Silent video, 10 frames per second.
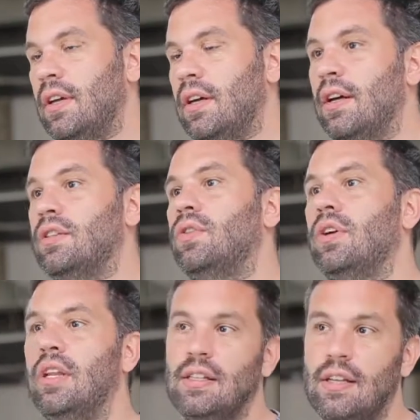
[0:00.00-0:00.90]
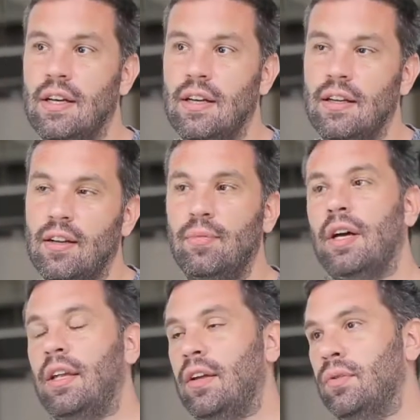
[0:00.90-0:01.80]
a se organizarem,
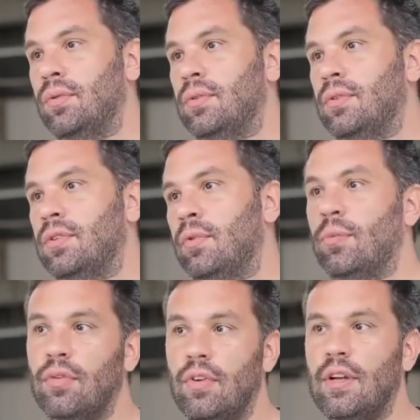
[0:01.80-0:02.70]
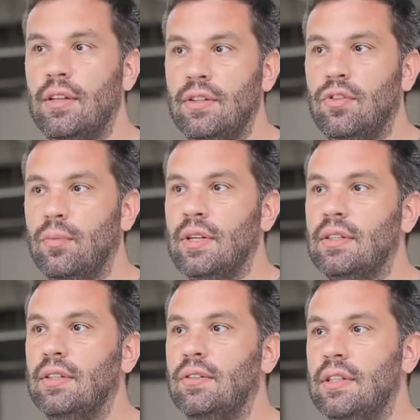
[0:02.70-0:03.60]
captarem recursos e promoverem a
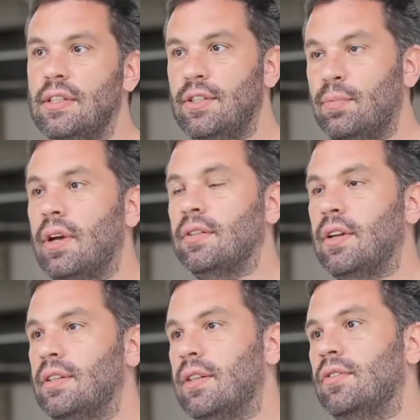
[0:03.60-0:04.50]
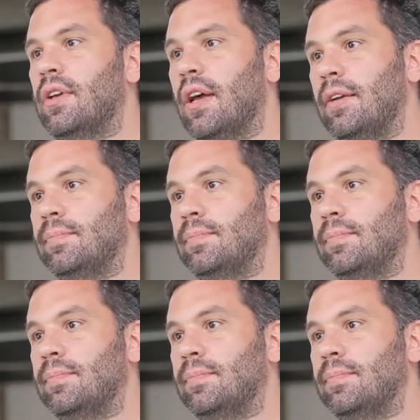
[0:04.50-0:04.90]
transformação nesses espaços que eles tanto querem.